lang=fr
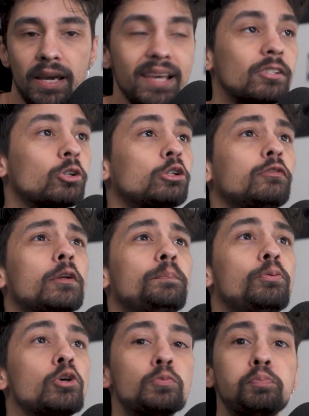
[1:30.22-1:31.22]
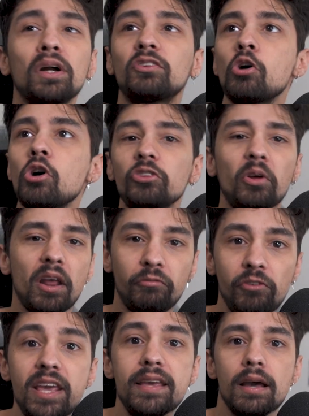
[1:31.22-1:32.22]
Qu'est-ce que tu veux de plus pour être heureux dans la
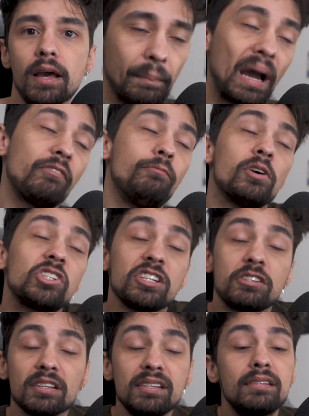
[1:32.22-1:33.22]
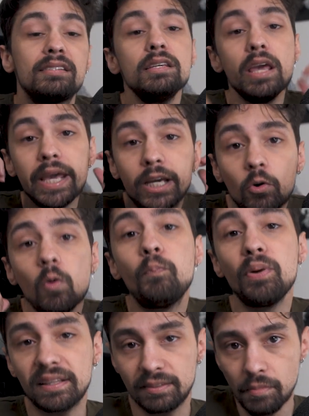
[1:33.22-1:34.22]
vie Bref, Manchester City est
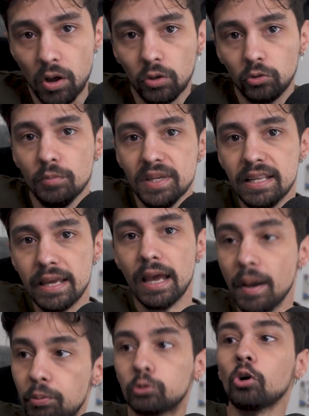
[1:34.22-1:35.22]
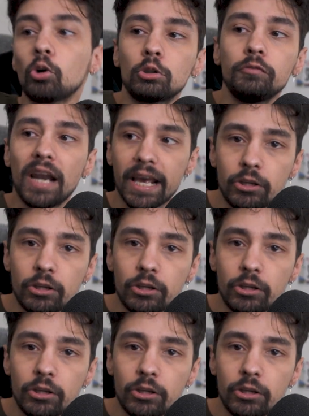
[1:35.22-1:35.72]
complètement dominé. Pourtant, quand tu vois la